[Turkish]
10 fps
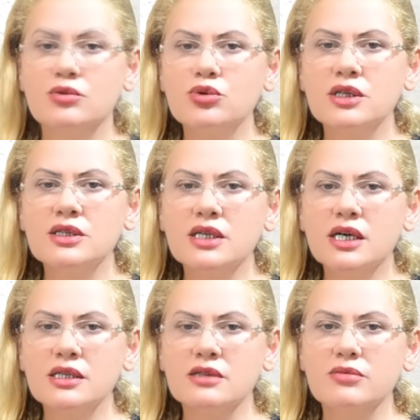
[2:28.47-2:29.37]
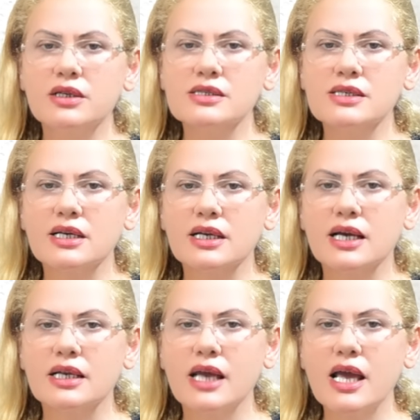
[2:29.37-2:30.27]
Burada dikkat etmeniz
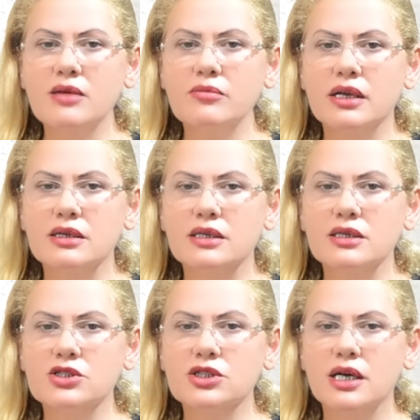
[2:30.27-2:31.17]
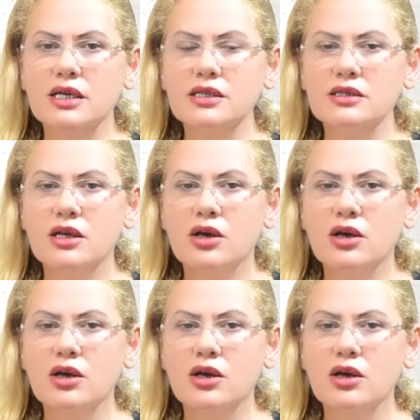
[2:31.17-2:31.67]
gereken en belirgin işaret